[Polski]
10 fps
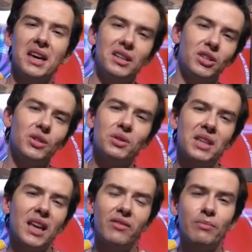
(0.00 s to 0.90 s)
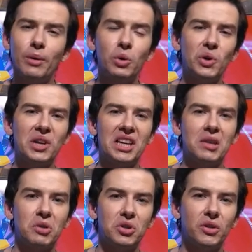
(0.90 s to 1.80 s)
E, że zostanie wypełnione
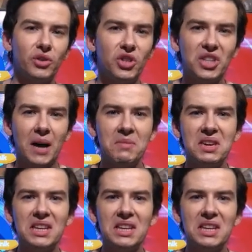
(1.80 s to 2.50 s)
jakimiś nowościami,